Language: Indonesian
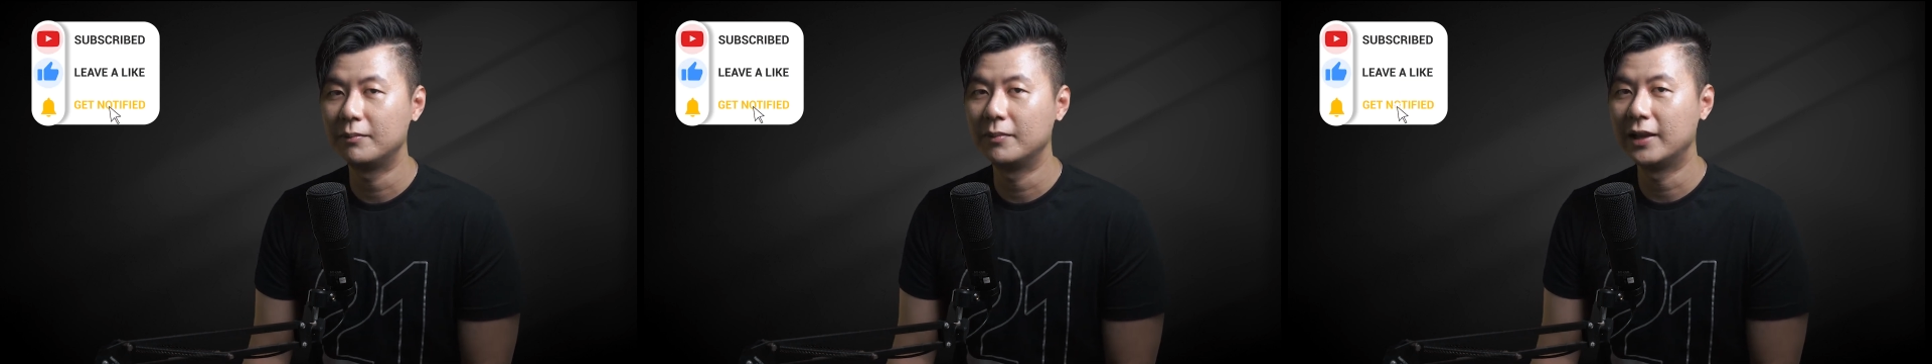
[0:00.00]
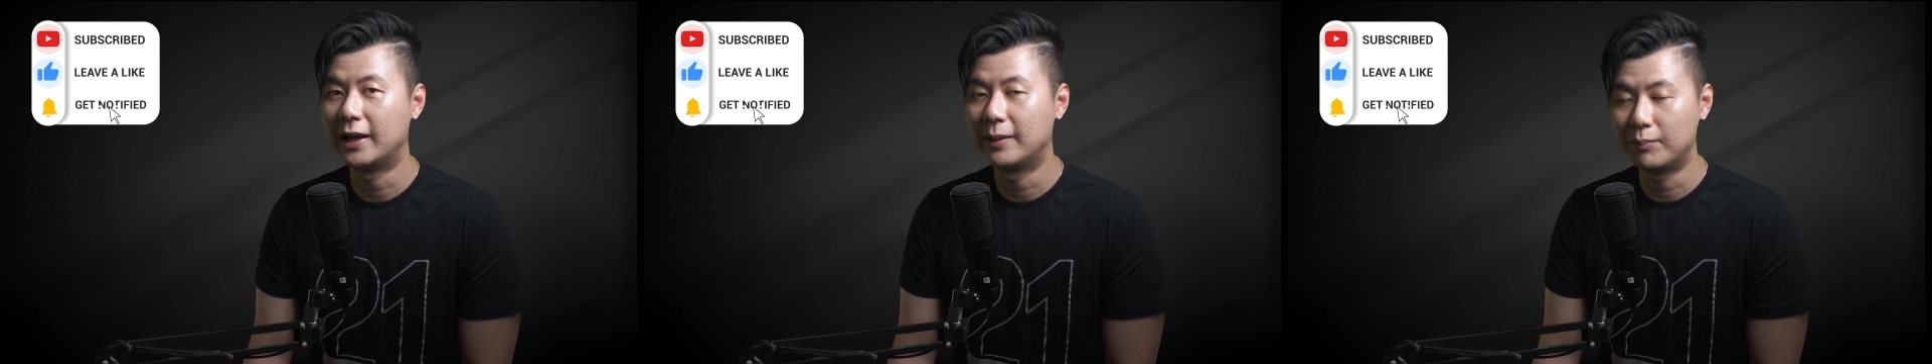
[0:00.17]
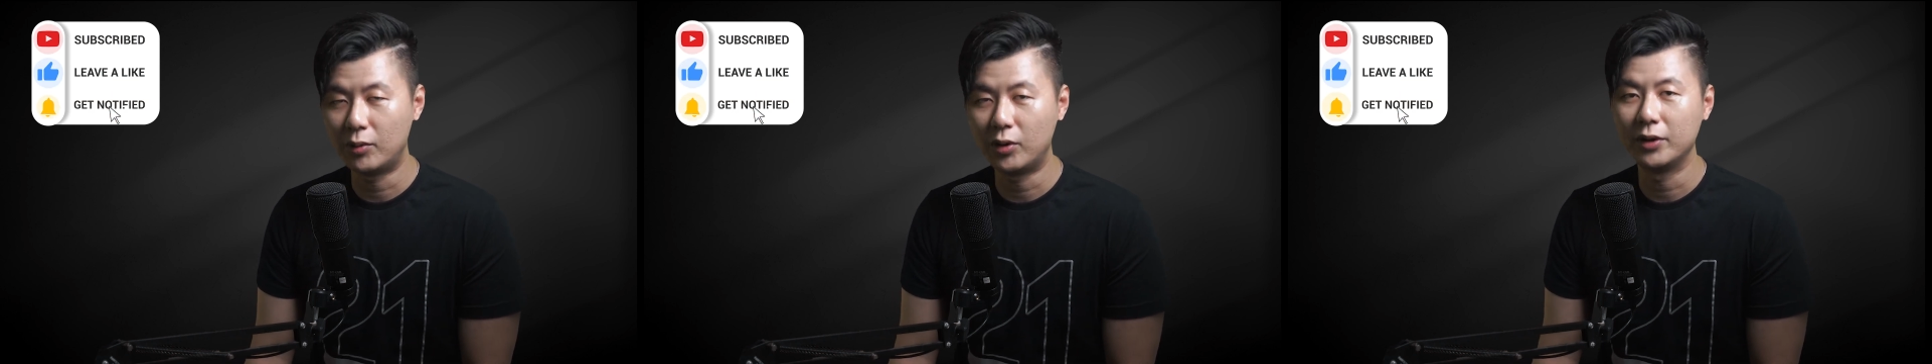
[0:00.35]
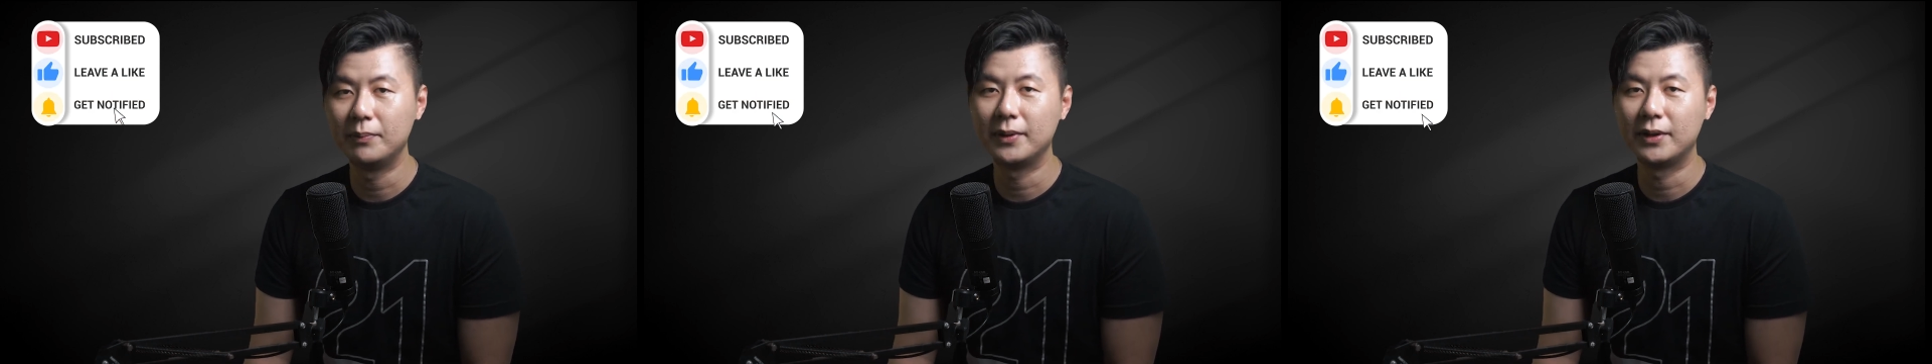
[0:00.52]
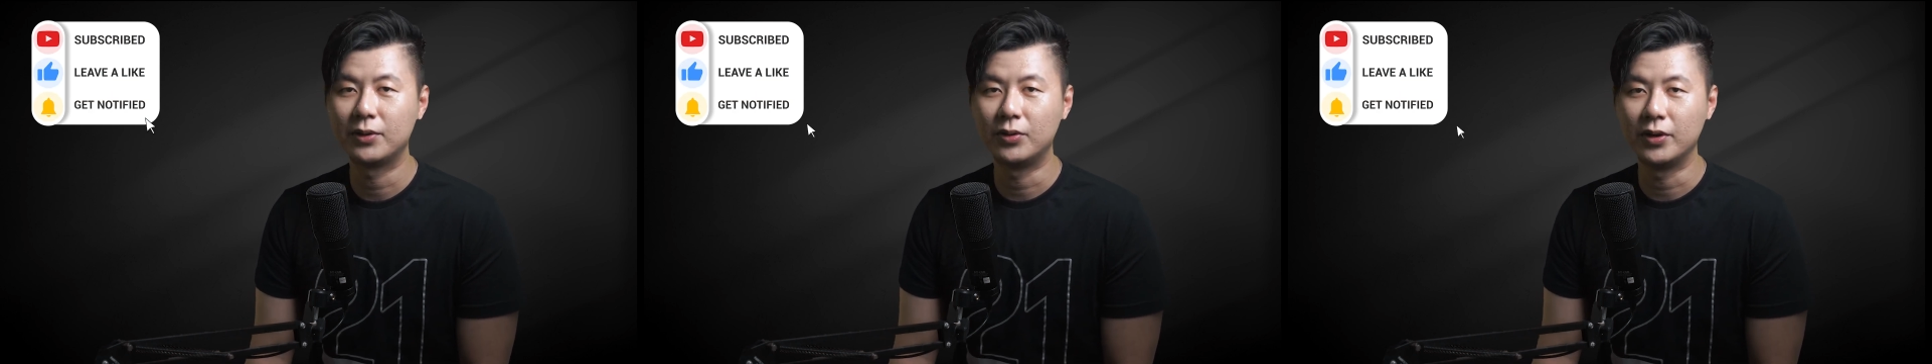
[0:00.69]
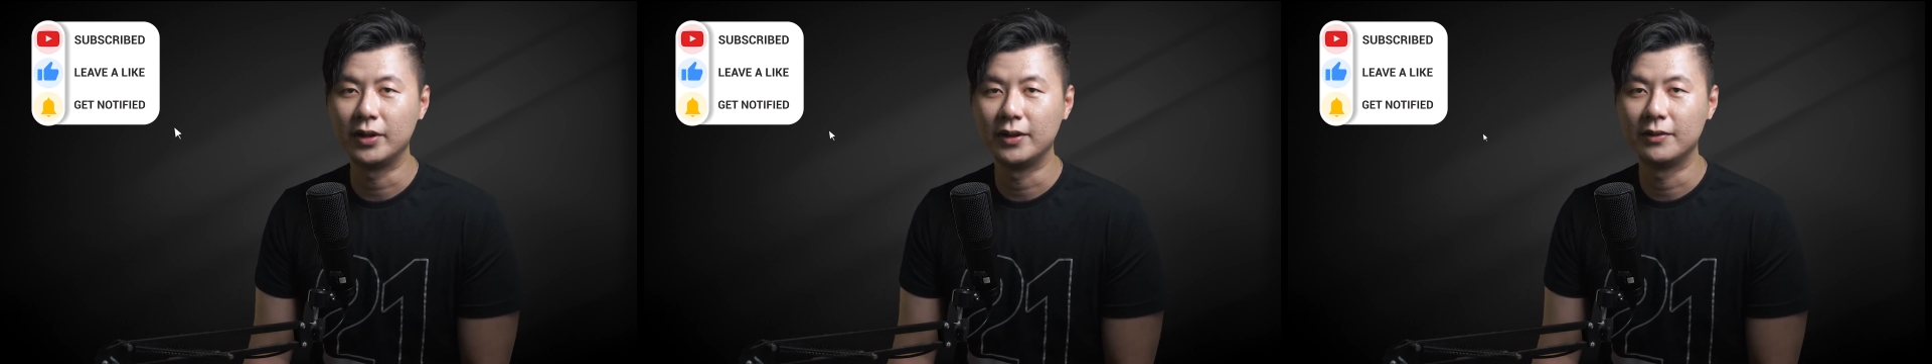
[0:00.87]
melampaui
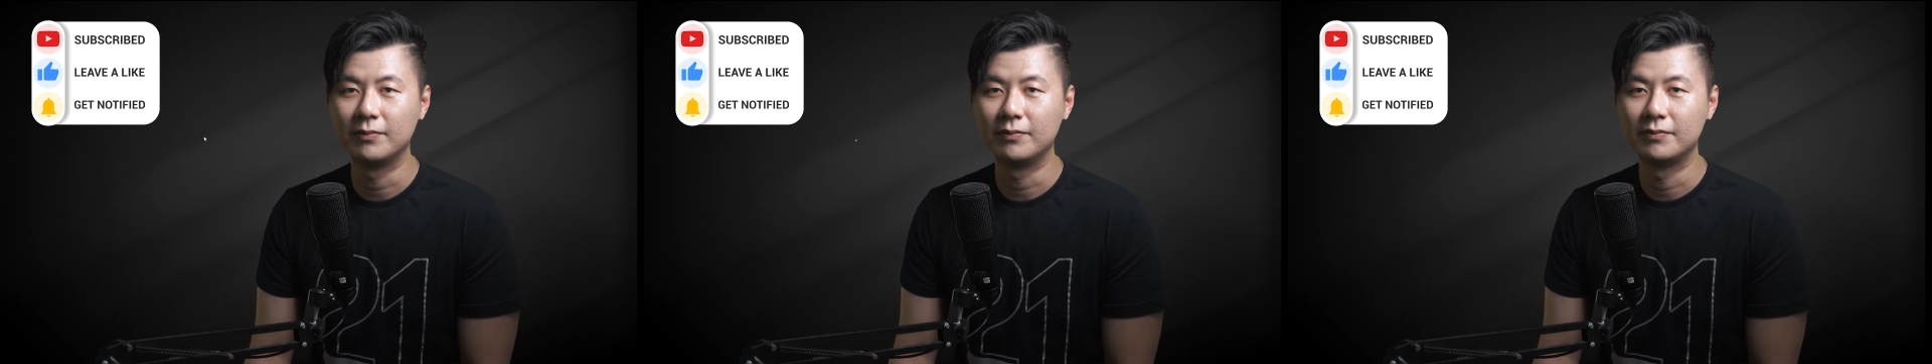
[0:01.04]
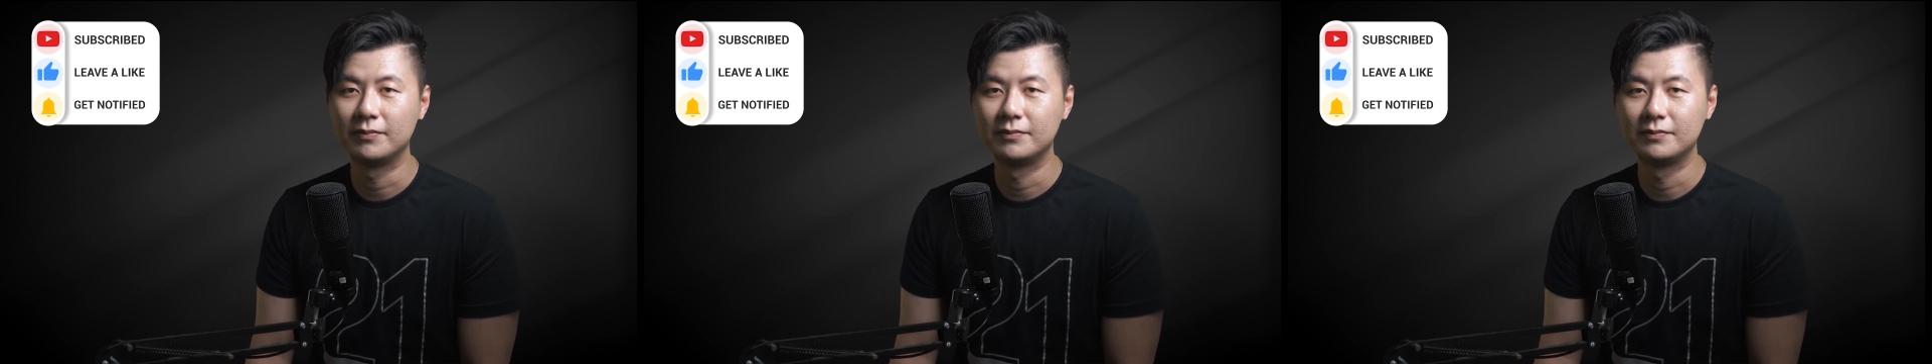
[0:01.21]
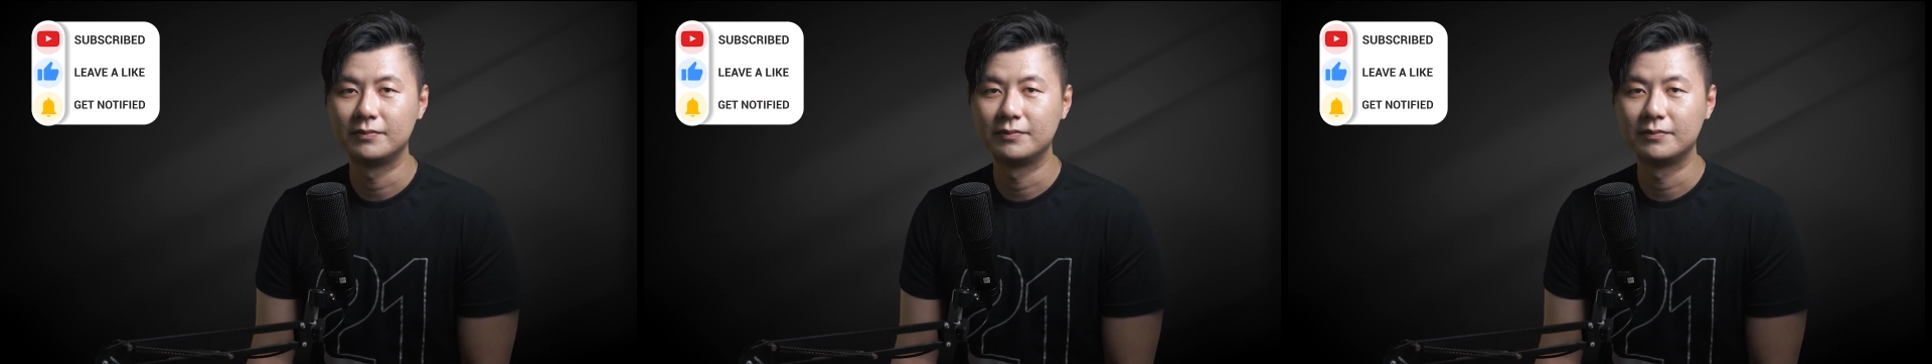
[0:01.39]
Bitcoin.